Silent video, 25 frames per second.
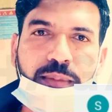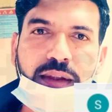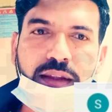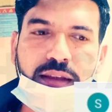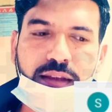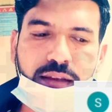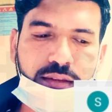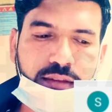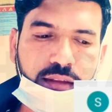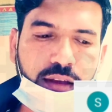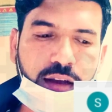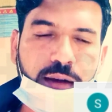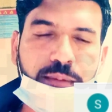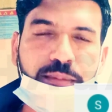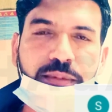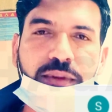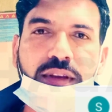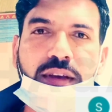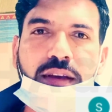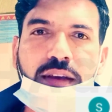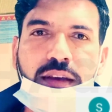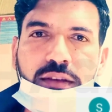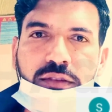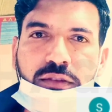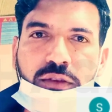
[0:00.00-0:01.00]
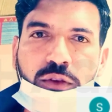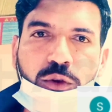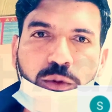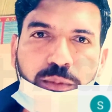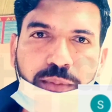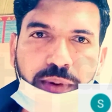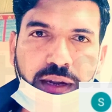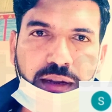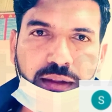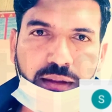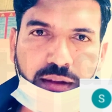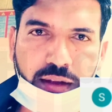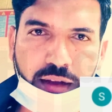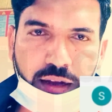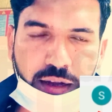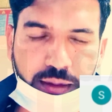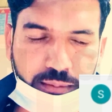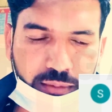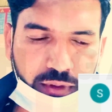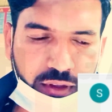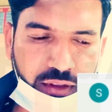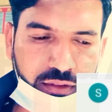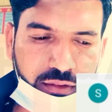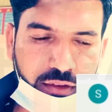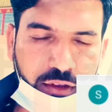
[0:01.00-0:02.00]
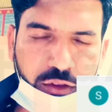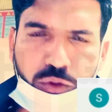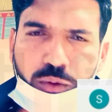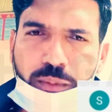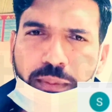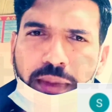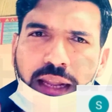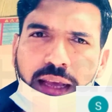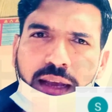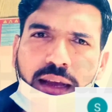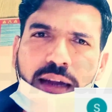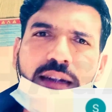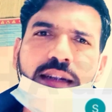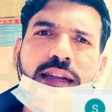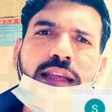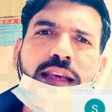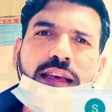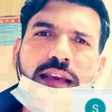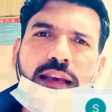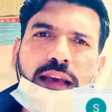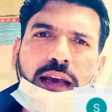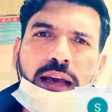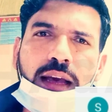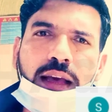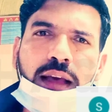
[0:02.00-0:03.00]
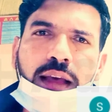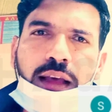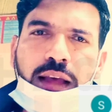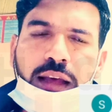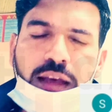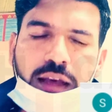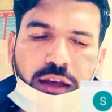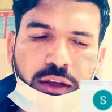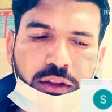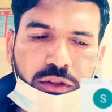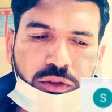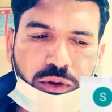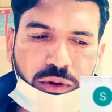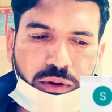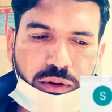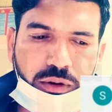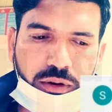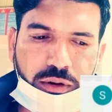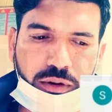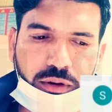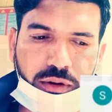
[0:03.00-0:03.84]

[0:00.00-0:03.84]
प्लीज़ आप ये इसके ऊपर काम कीजिए तो मैंने कहा ठीक है तो